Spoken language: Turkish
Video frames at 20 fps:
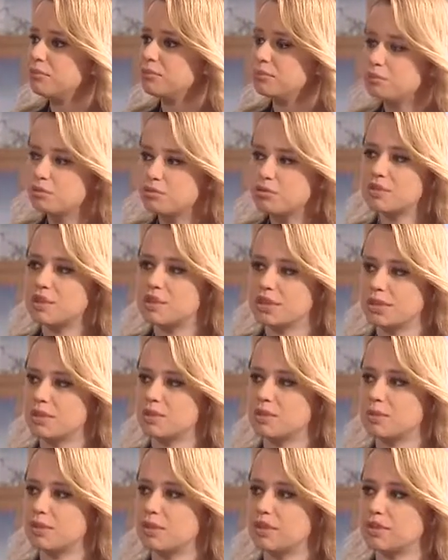Hem Bursa'ya
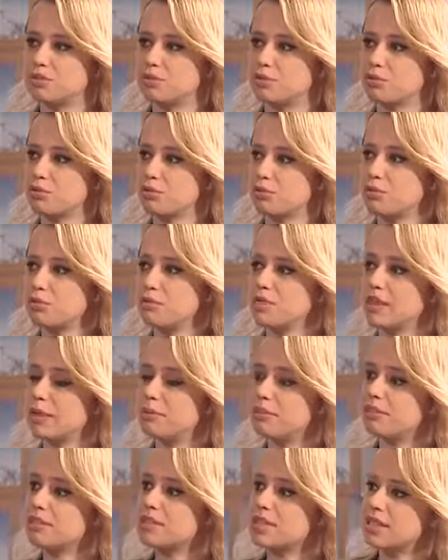hizmet ediyorsunuz
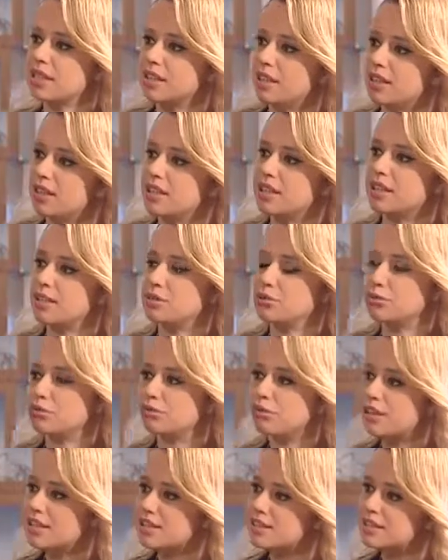hem sanayi,
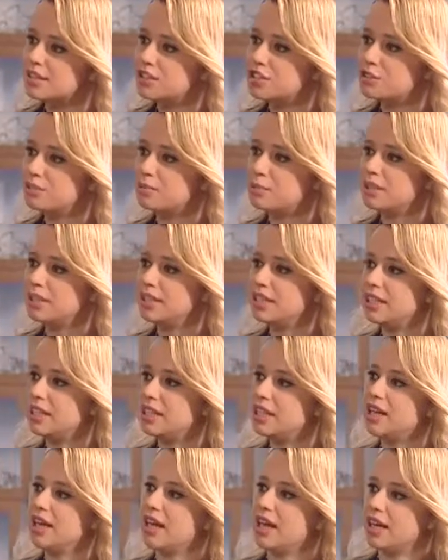üniversite
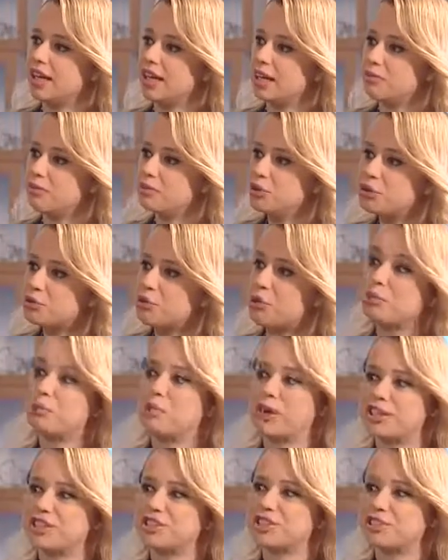işbirliği e, birçok
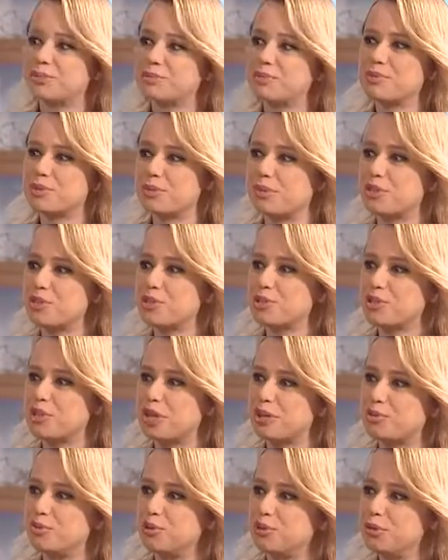evet. başlığımız
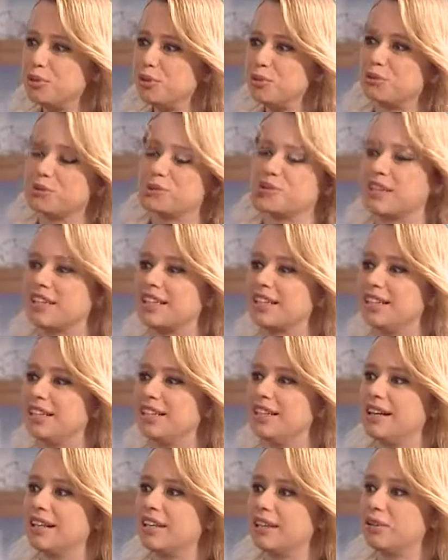olacak bugün Ulutek'le
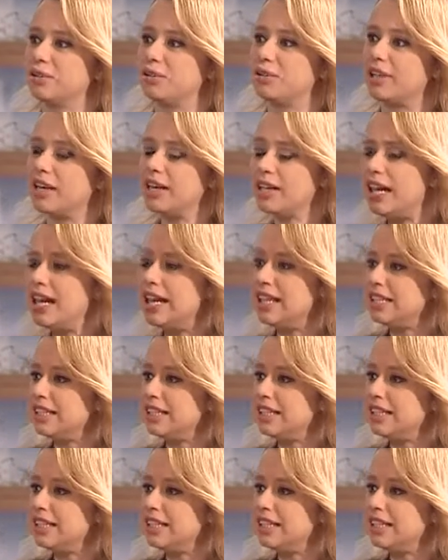alakalı olarak.